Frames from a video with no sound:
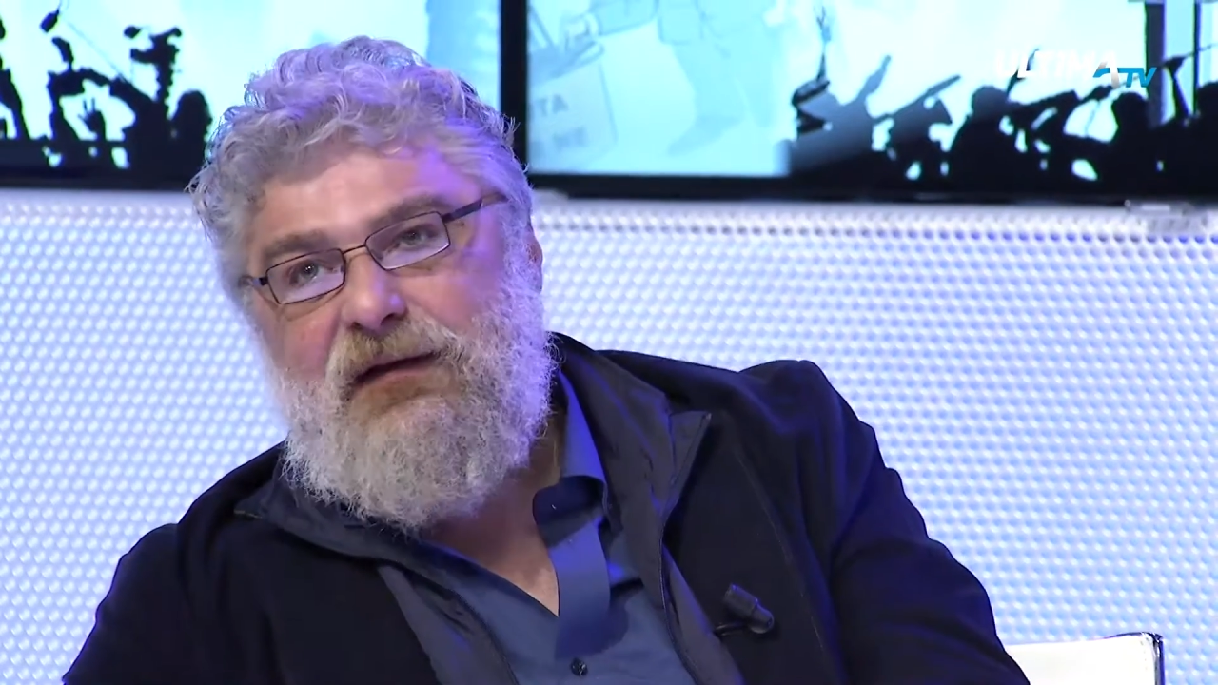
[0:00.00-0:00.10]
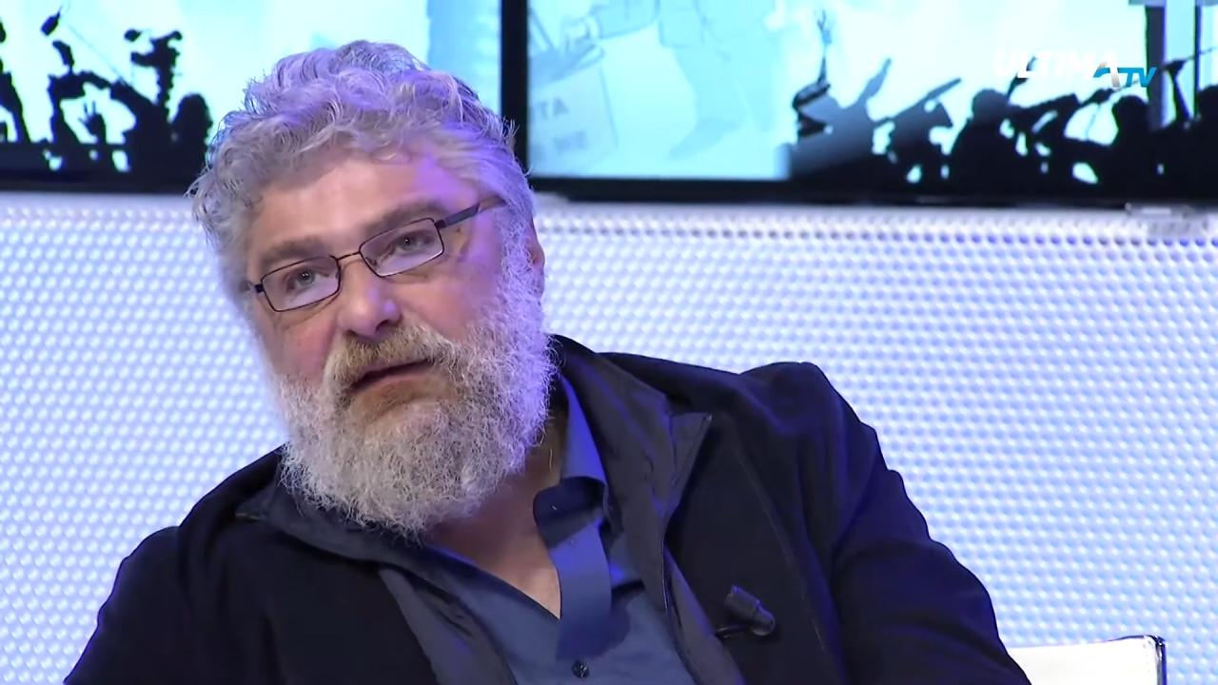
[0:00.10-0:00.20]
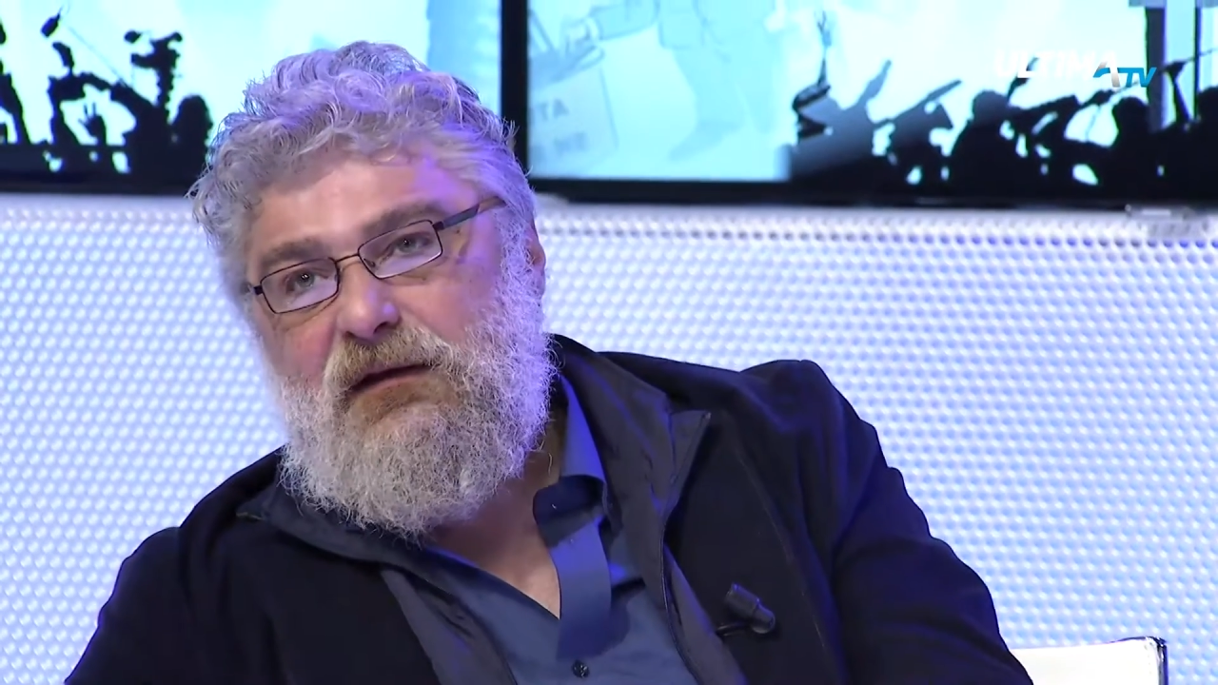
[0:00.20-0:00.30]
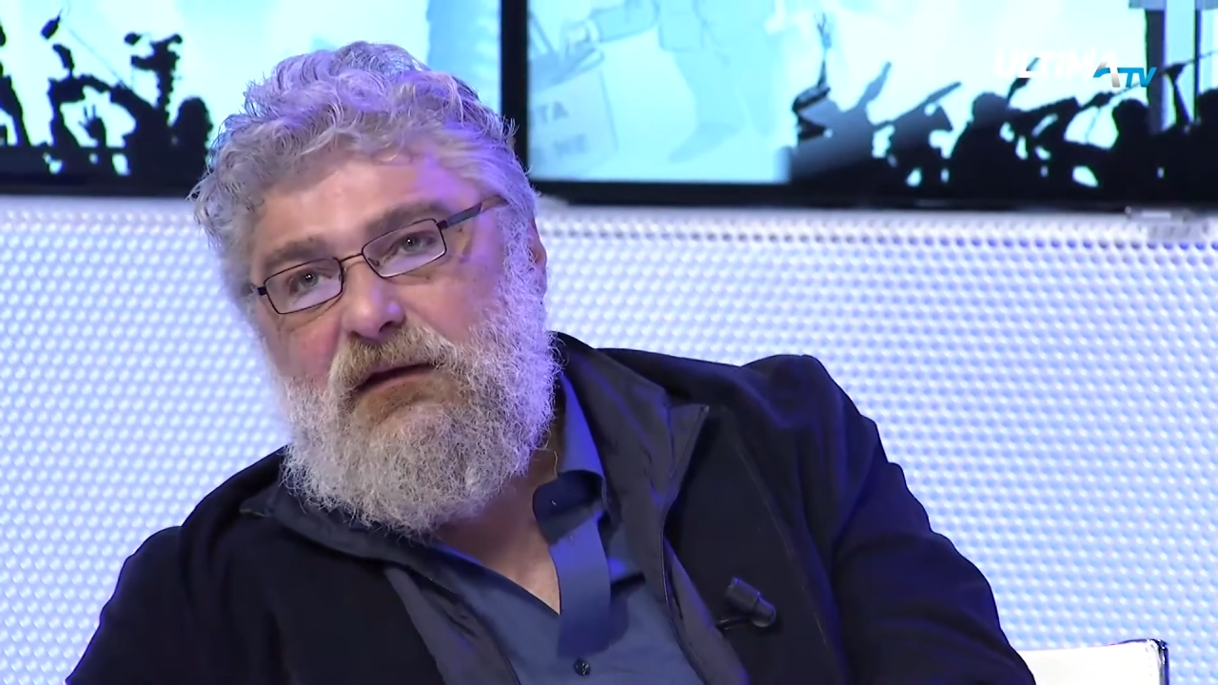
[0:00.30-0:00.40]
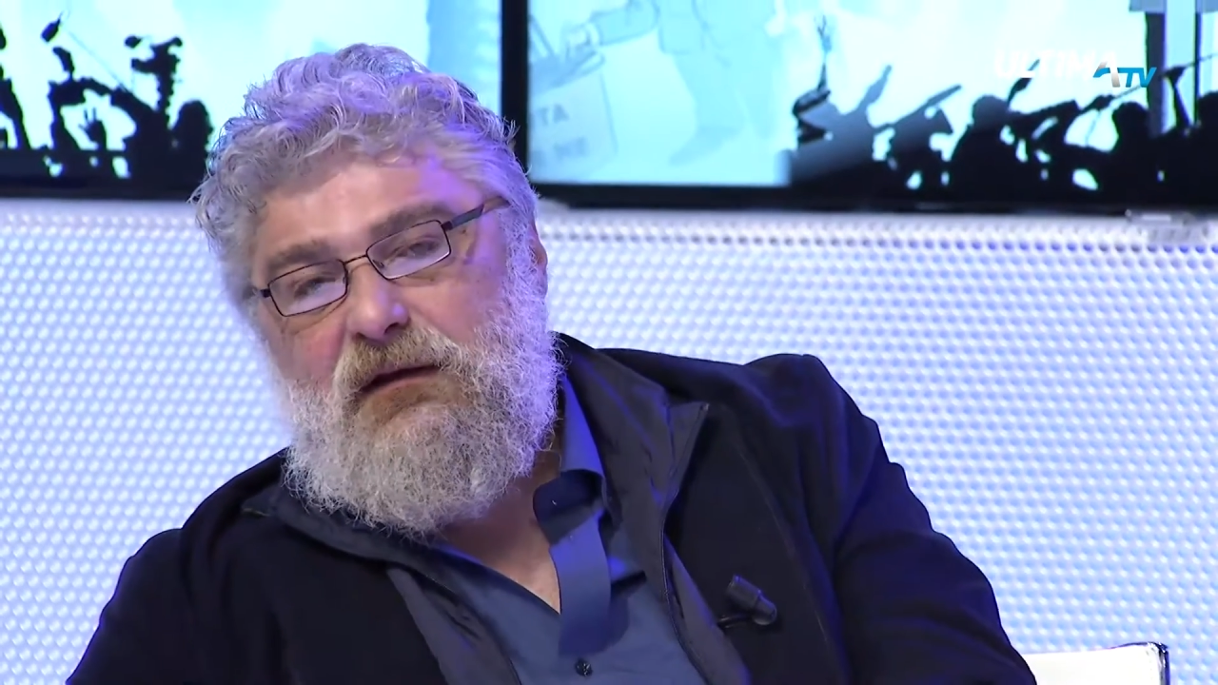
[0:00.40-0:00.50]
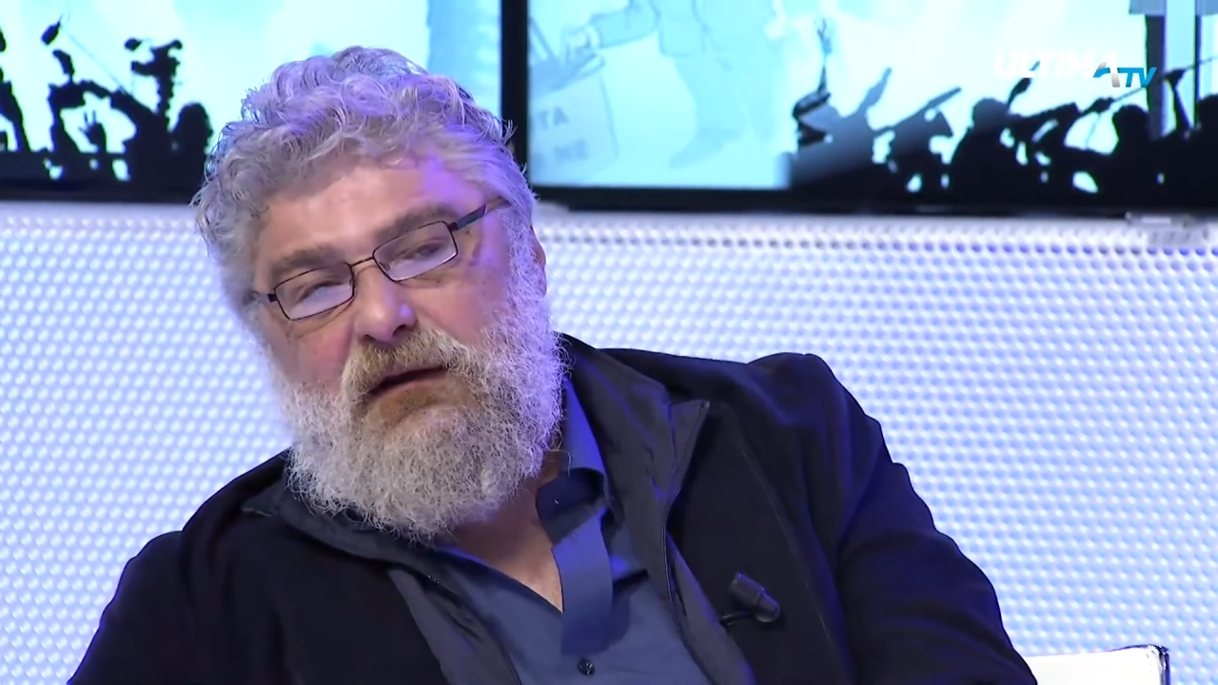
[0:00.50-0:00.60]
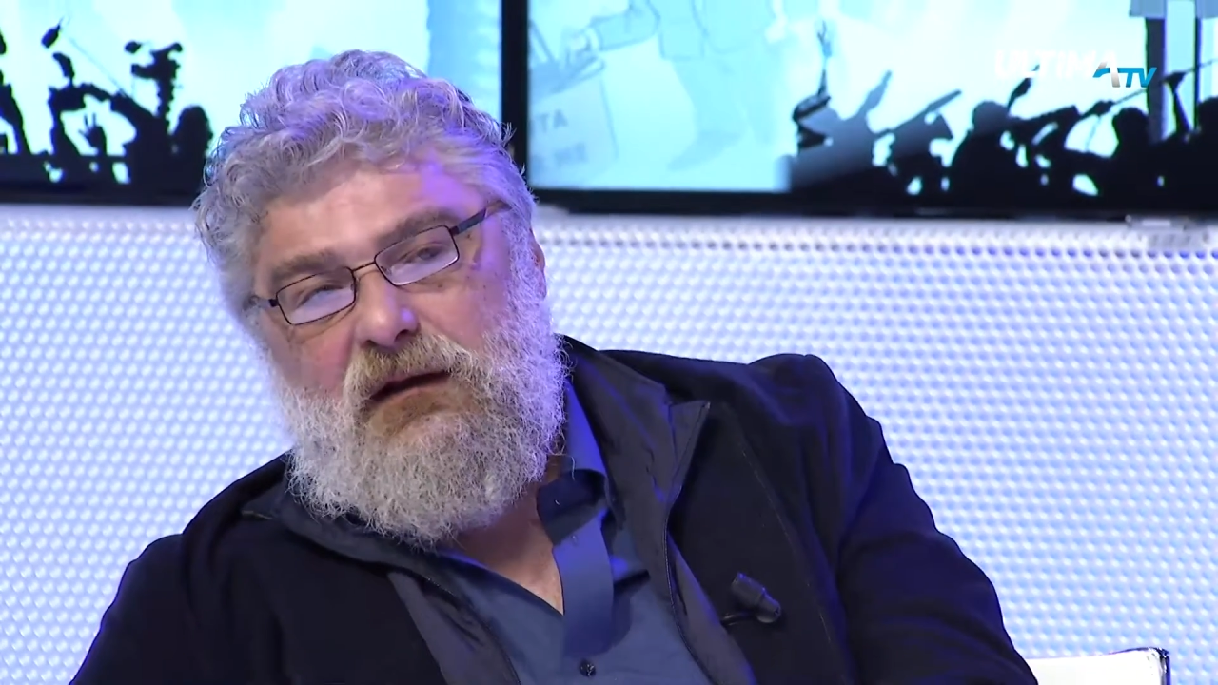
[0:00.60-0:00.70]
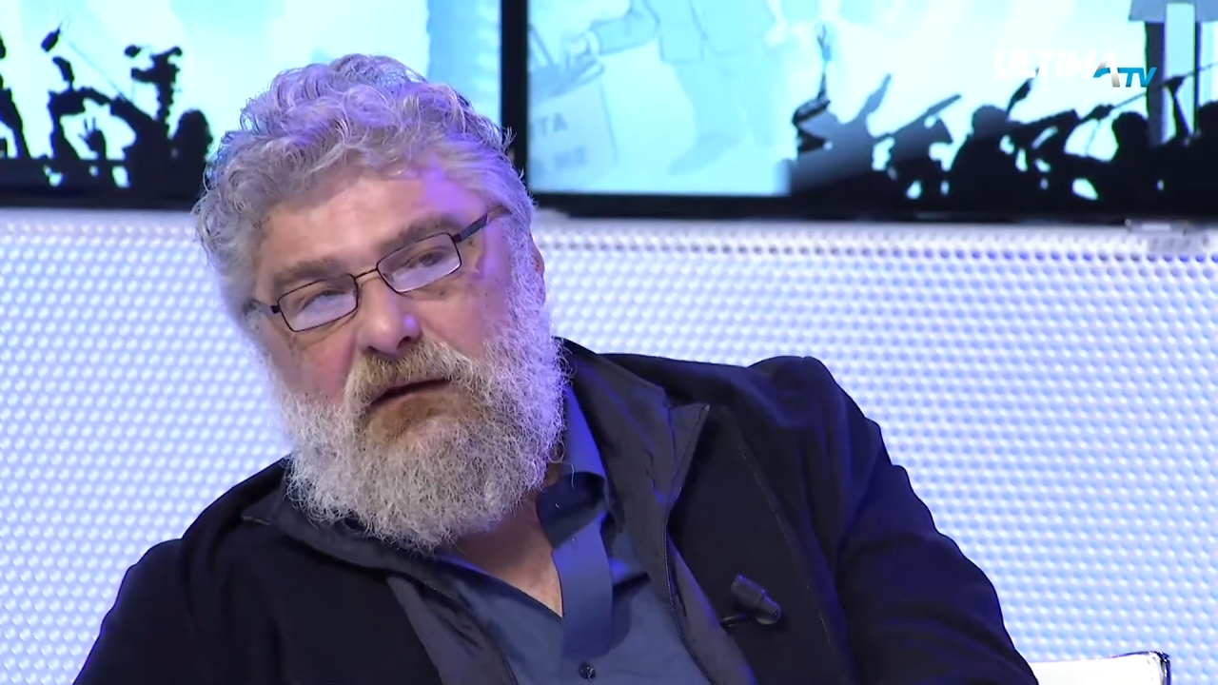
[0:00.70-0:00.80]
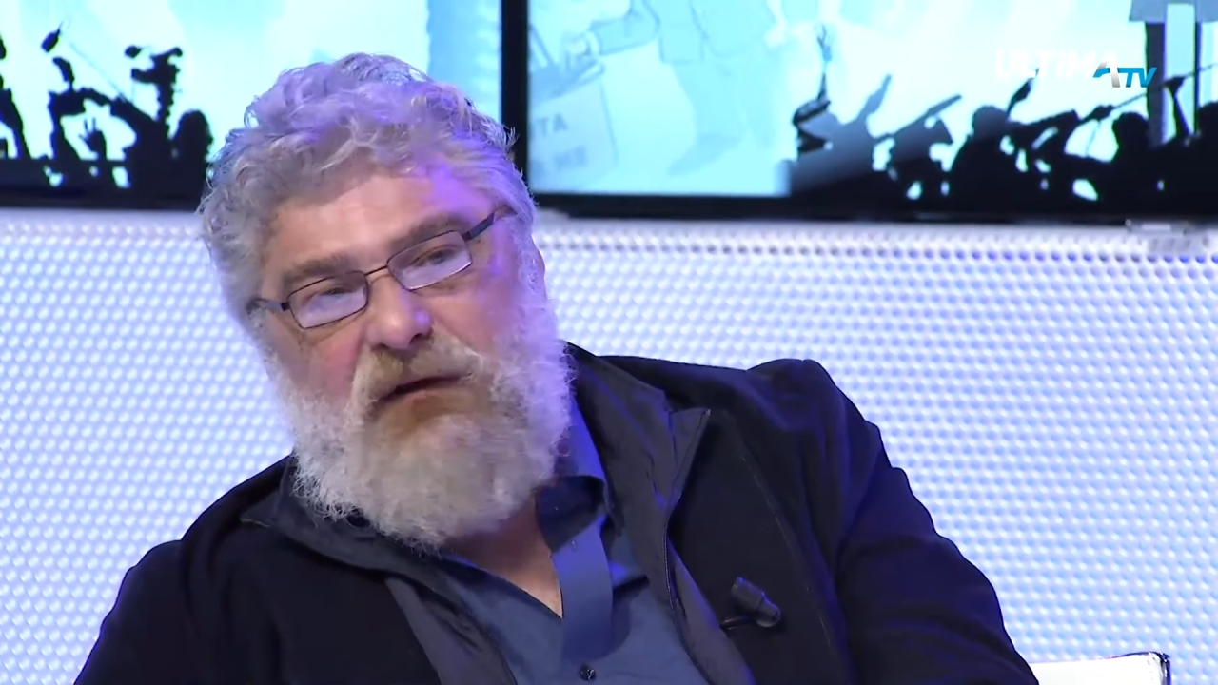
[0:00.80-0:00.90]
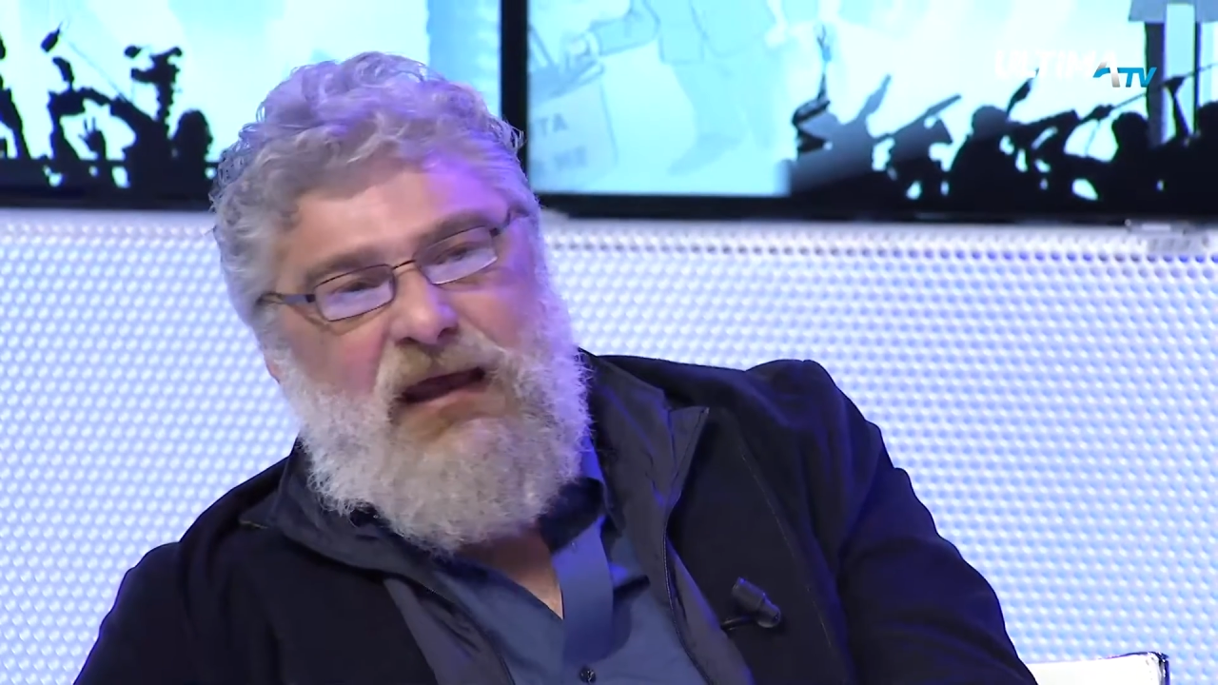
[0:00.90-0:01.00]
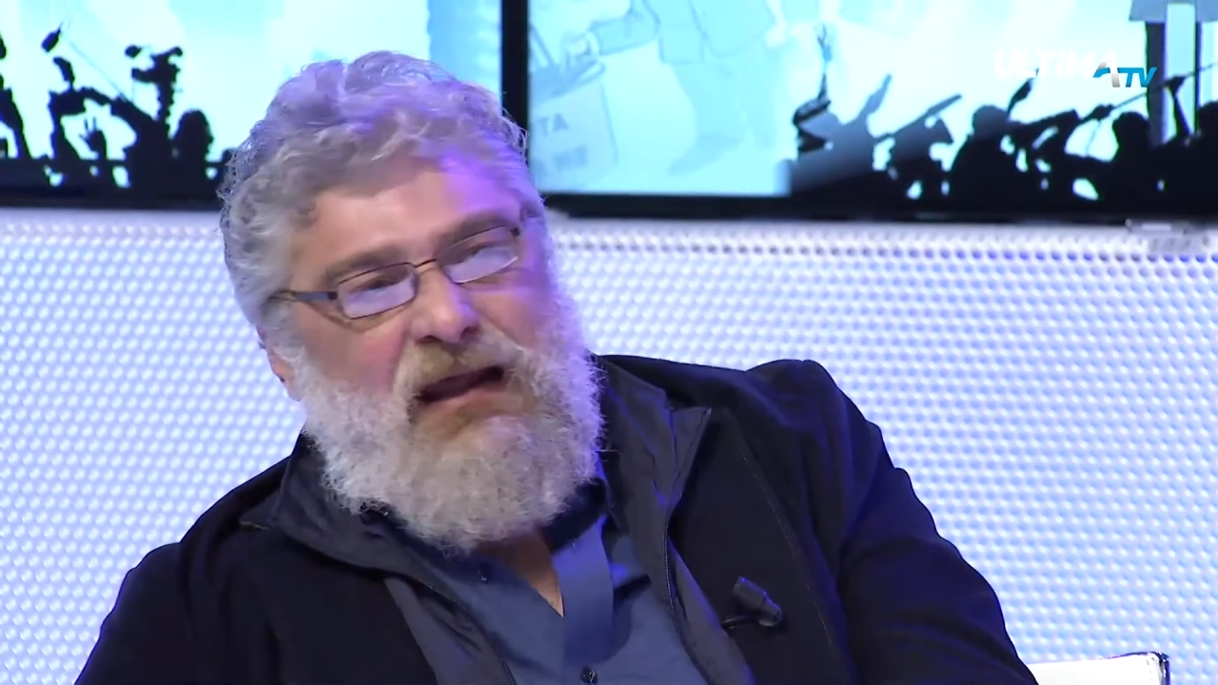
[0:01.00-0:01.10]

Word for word: eh, cioè,